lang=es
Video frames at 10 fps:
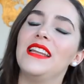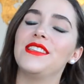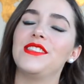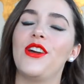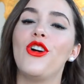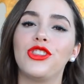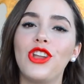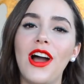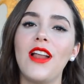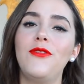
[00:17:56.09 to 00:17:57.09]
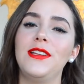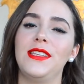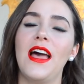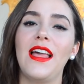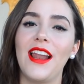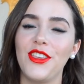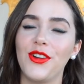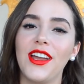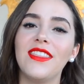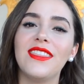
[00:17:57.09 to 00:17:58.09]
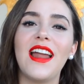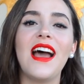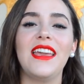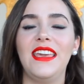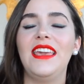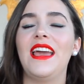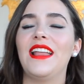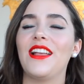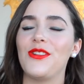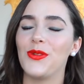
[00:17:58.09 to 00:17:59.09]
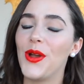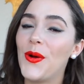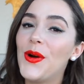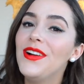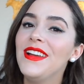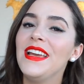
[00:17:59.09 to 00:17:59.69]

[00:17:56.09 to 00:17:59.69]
Les deseo toda la felicidad del año que entra y en año nuevo.